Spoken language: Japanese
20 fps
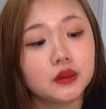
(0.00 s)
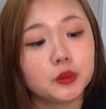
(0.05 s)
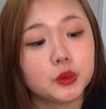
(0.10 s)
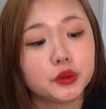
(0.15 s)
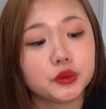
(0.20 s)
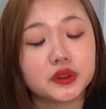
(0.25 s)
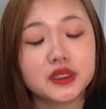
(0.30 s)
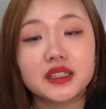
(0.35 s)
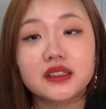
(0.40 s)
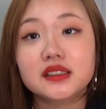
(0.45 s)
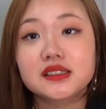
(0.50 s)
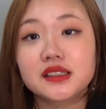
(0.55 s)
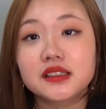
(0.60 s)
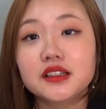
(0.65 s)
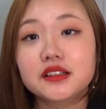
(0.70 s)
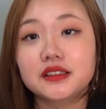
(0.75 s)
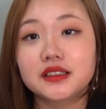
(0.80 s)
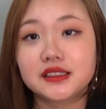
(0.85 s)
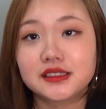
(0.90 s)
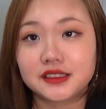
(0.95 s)
抜け出せ
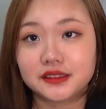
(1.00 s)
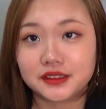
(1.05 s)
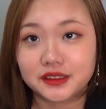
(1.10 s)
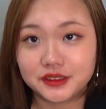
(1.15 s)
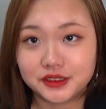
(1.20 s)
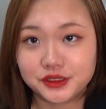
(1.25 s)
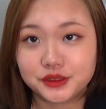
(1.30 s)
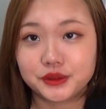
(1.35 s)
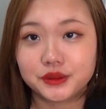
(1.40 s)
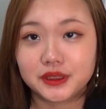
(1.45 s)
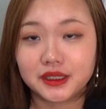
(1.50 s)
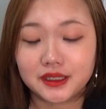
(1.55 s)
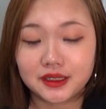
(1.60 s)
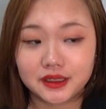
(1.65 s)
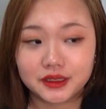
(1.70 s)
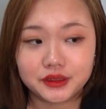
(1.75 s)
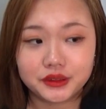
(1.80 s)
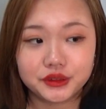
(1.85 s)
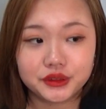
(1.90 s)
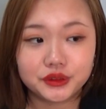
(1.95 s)
なくなっちゃったんですよだか
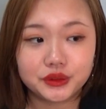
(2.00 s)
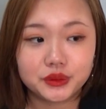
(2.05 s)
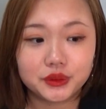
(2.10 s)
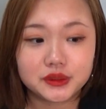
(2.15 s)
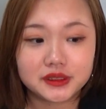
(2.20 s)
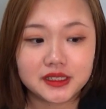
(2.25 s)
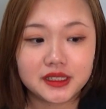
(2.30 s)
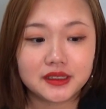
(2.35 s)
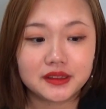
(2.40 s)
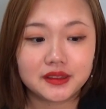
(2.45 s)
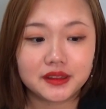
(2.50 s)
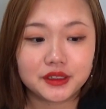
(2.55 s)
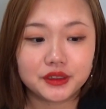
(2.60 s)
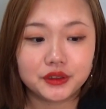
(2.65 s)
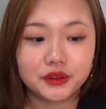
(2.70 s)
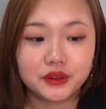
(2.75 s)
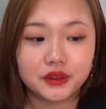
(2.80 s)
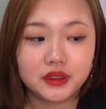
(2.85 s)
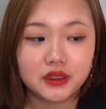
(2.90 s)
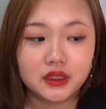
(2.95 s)
ら優等生って
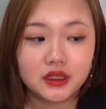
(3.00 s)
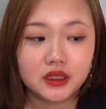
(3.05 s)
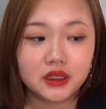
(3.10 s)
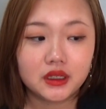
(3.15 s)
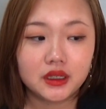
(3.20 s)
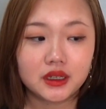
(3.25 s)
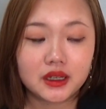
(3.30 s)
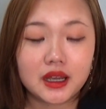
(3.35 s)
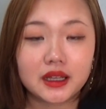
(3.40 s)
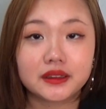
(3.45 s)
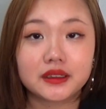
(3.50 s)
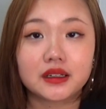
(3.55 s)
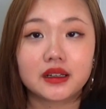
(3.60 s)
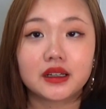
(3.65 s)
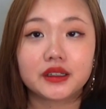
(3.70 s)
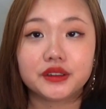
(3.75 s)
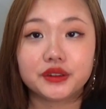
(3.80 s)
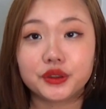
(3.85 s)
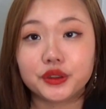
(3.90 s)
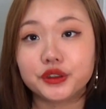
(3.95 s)
いう肩
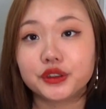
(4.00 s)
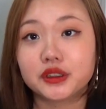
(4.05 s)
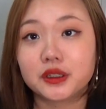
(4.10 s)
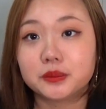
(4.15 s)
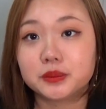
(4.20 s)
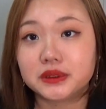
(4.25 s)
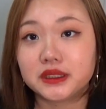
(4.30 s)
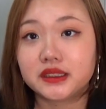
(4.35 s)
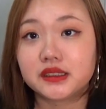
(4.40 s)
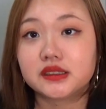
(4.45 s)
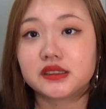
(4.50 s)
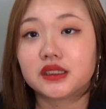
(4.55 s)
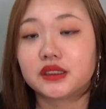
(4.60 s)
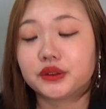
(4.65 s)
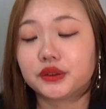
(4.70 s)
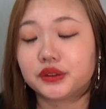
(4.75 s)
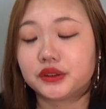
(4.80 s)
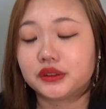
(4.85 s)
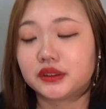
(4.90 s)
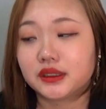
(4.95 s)
書きというか
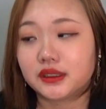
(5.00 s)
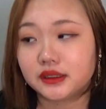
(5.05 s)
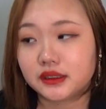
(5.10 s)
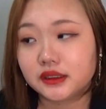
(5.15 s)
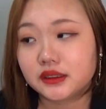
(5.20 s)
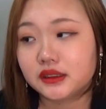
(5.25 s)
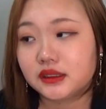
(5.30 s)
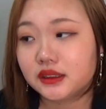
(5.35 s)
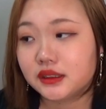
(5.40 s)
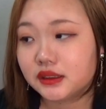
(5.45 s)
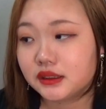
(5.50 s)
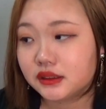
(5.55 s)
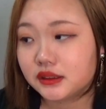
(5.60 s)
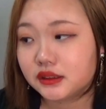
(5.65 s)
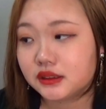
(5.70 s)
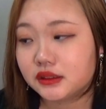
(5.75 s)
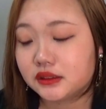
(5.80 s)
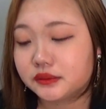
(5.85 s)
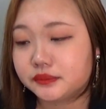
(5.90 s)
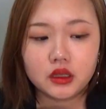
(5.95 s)
プレッシャーというかに
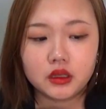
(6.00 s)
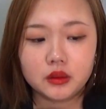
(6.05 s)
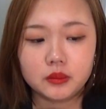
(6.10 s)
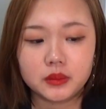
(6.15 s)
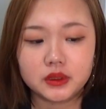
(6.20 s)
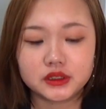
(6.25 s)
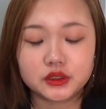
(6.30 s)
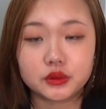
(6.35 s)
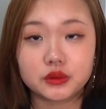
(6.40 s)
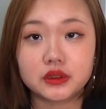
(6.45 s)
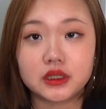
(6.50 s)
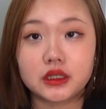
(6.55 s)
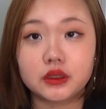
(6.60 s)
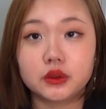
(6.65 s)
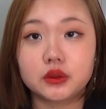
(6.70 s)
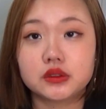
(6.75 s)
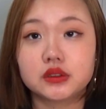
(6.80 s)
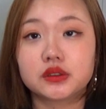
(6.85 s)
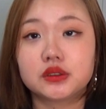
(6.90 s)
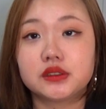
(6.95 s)
まあそっから
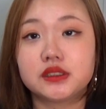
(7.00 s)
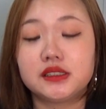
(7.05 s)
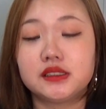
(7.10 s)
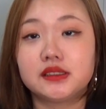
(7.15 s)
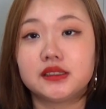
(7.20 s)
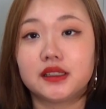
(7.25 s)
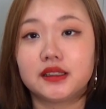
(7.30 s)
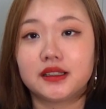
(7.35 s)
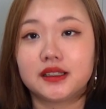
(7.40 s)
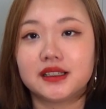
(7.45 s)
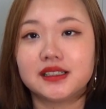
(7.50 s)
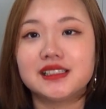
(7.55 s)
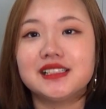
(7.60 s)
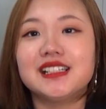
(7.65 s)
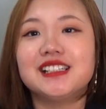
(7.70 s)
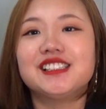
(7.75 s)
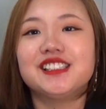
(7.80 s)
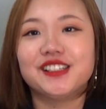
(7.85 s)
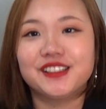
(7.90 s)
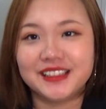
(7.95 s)
どん底人生って感じ
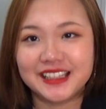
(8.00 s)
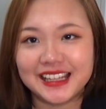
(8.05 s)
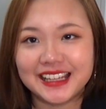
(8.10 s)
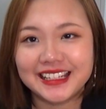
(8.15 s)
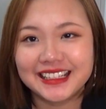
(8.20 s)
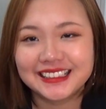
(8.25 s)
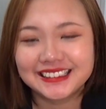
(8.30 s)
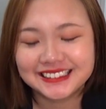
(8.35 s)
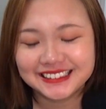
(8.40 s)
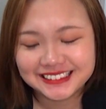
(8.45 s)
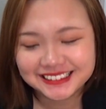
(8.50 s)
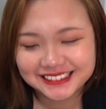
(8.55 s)
ですよね